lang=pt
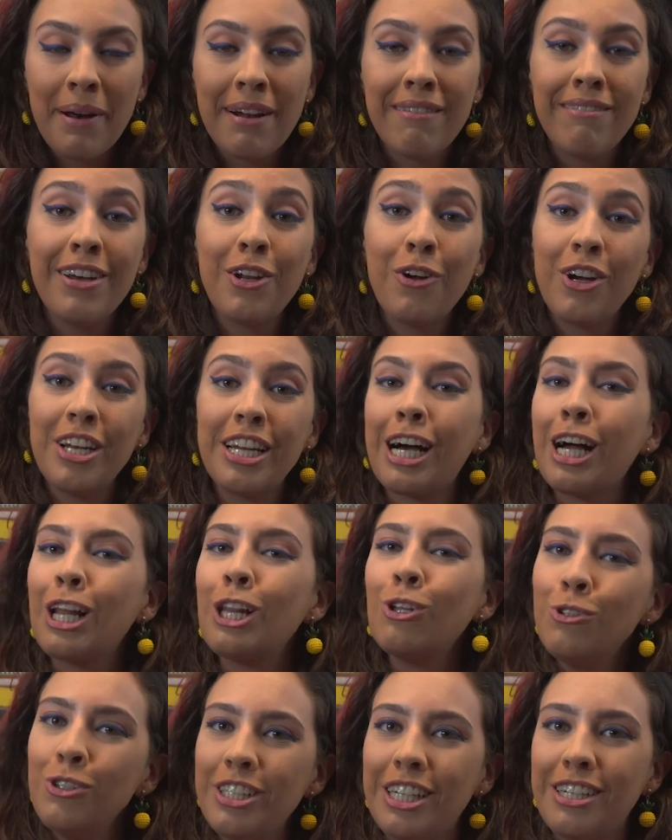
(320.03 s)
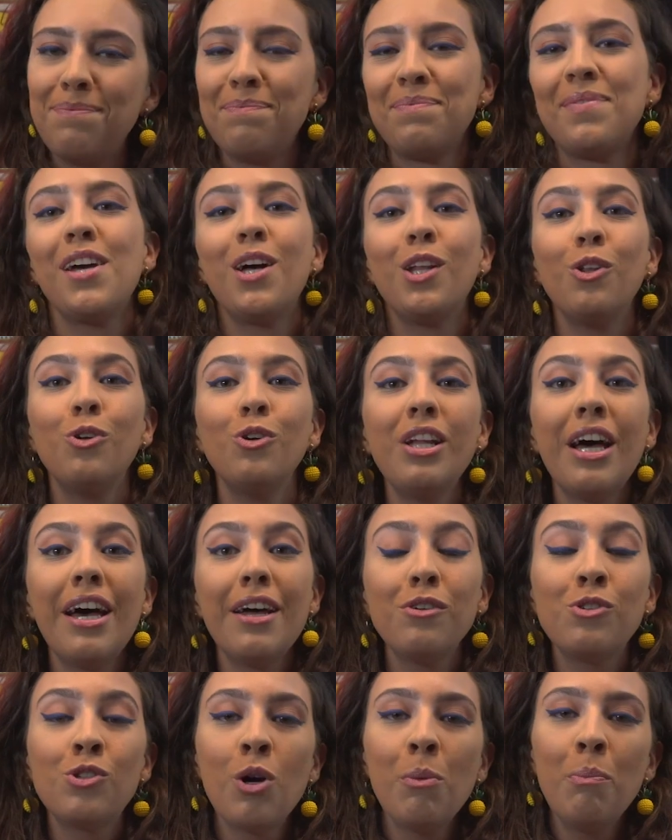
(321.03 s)
para Verônica Luna. Luna
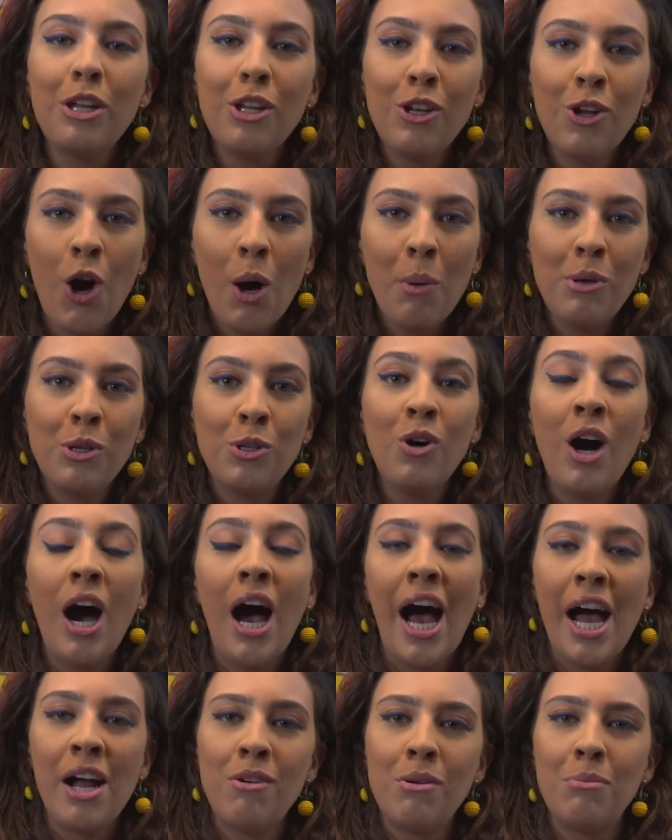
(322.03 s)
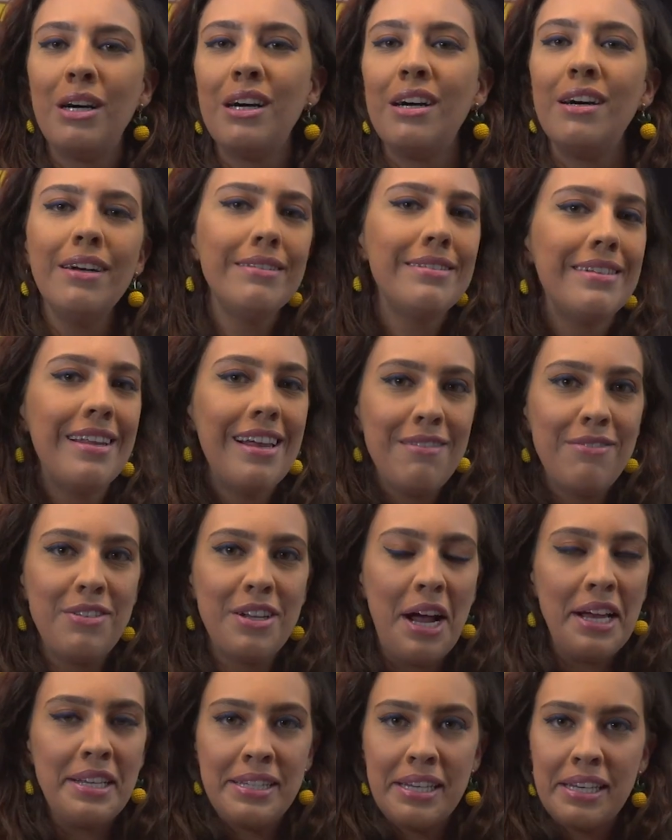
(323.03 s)
era o sobrenome do Hiram antes dele
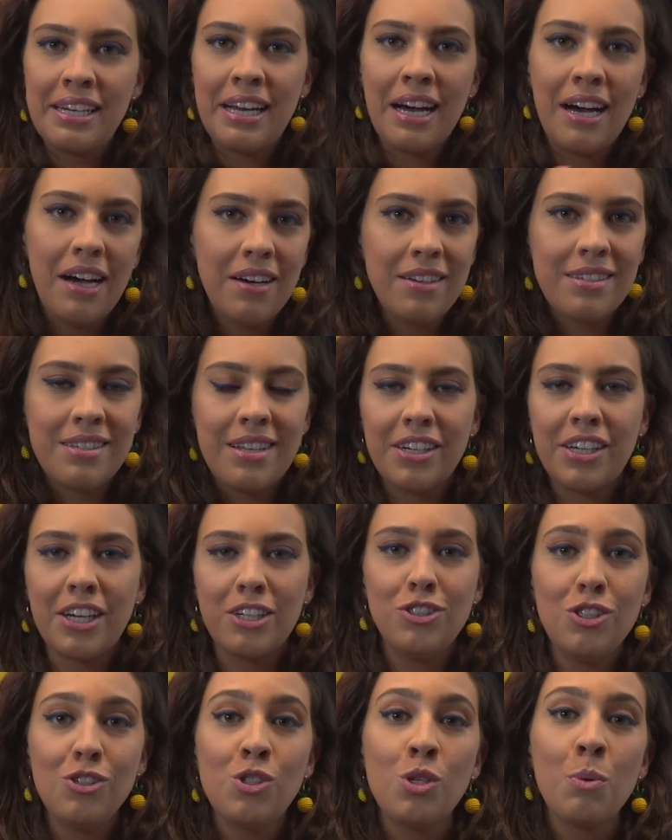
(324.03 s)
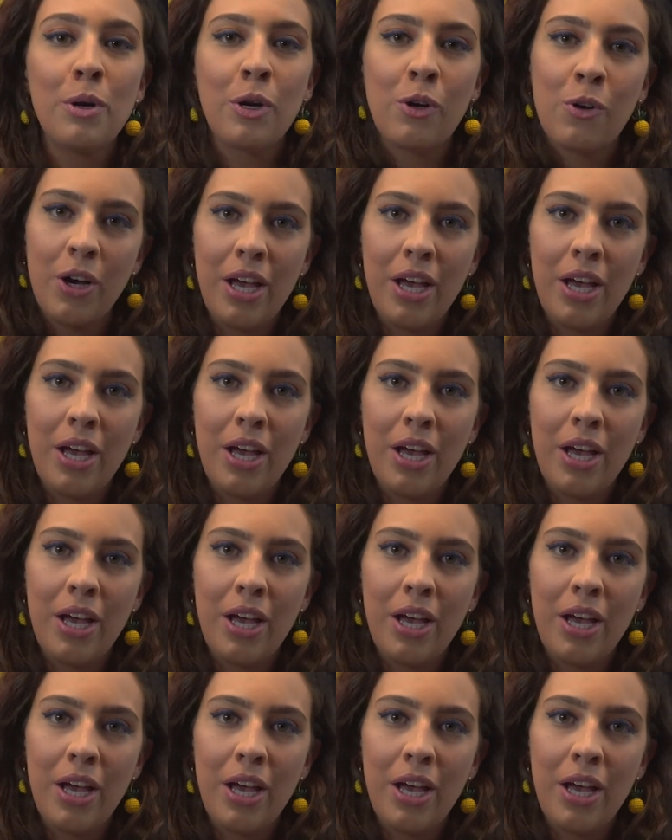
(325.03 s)
virar esse gangster que a gente super